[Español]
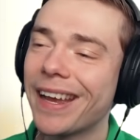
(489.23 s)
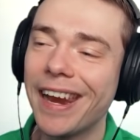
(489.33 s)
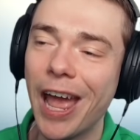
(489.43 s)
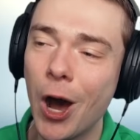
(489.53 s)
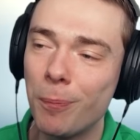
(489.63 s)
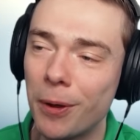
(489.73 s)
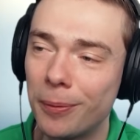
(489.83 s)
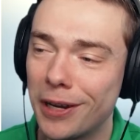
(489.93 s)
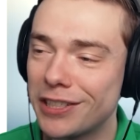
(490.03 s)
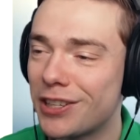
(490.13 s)
ayudaré
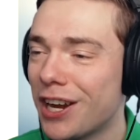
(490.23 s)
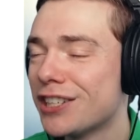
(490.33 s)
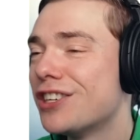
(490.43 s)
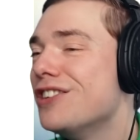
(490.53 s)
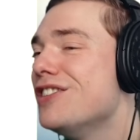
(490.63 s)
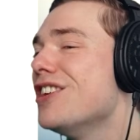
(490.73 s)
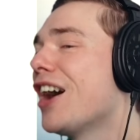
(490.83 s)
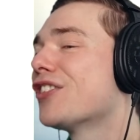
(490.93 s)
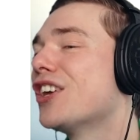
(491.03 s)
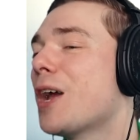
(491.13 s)
porque no hay
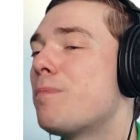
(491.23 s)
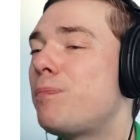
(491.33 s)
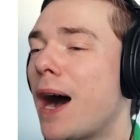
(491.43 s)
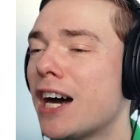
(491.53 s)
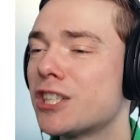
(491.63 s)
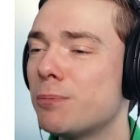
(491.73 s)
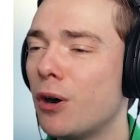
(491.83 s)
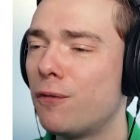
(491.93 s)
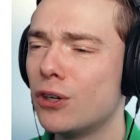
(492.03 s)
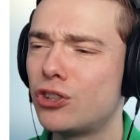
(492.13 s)
nada imposible
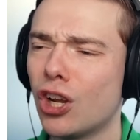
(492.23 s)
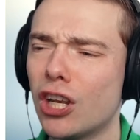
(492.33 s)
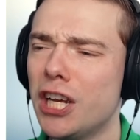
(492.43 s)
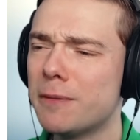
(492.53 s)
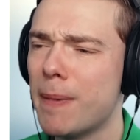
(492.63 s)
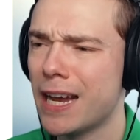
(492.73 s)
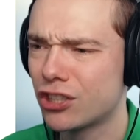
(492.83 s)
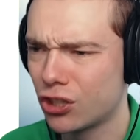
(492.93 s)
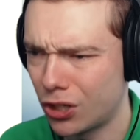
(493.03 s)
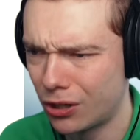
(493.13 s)
para el maestro de las
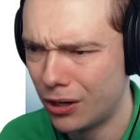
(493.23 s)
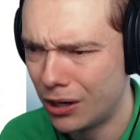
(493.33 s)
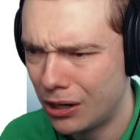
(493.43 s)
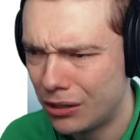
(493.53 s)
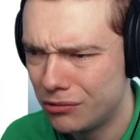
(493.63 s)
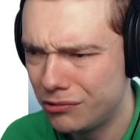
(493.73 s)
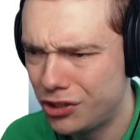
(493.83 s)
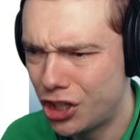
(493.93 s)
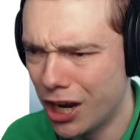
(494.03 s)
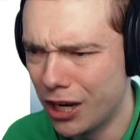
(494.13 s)
borradas,
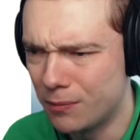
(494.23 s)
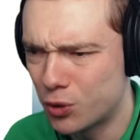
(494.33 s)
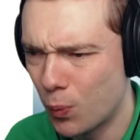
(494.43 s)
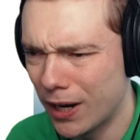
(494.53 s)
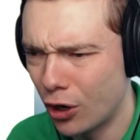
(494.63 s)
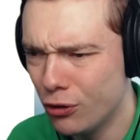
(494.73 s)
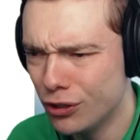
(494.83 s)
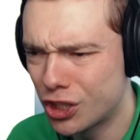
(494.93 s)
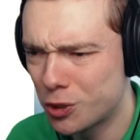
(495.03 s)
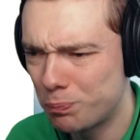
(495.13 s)
James.
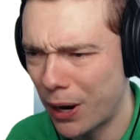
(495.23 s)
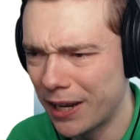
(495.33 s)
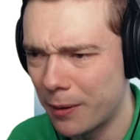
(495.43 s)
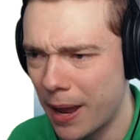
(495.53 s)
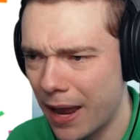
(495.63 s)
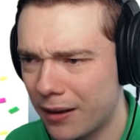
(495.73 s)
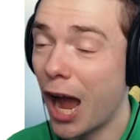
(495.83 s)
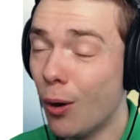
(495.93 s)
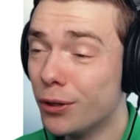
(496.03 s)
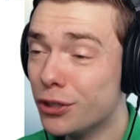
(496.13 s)
¿Acaso eres Spider-Man?
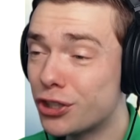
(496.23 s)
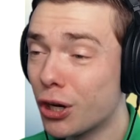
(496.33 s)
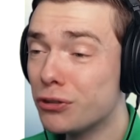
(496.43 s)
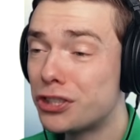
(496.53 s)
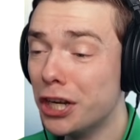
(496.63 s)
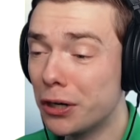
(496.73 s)
¿Cómo eres tan